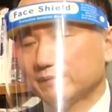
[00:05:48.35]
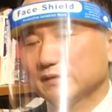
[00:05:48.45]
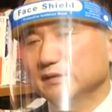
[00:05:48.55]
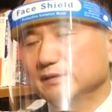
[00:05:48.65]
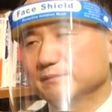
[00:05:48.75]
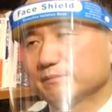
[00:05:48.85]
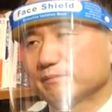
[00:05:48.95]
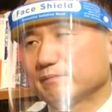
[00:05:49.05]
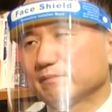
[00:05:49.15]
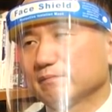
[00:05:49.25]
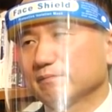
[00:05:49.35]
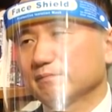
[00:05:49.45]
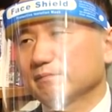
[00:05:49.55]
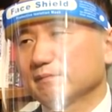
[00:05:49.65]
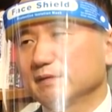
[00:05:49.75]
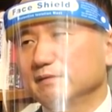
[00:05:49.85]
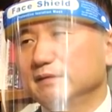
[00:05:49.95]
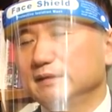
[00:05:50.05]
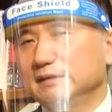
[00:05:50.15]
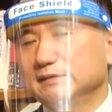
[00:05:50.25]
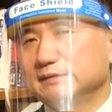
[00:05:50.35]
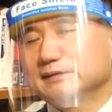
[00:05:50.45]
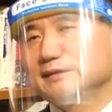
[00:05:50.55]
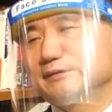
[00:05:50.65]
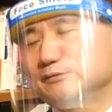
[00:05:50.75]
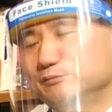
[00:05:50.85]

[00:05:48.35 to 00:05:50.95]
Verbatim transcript: そのインフルエンザと夏風邪というのは違います。